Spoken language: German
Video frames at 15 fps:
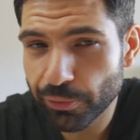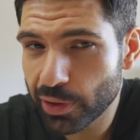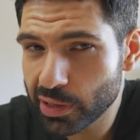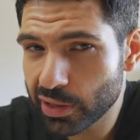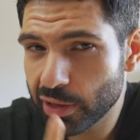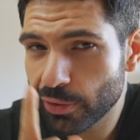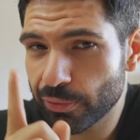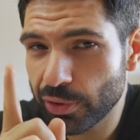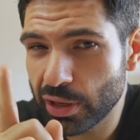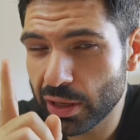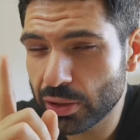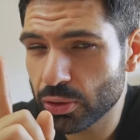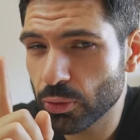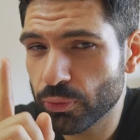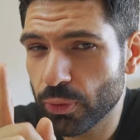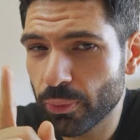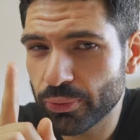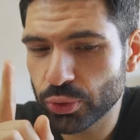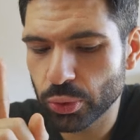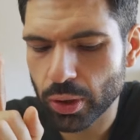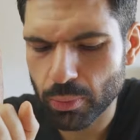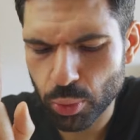fehlt nicht viel zu 5
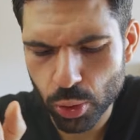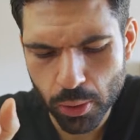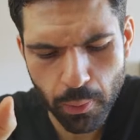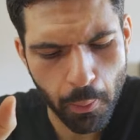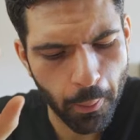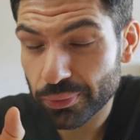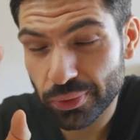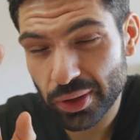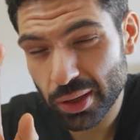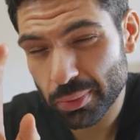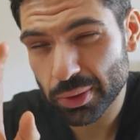Sojabohnen. 4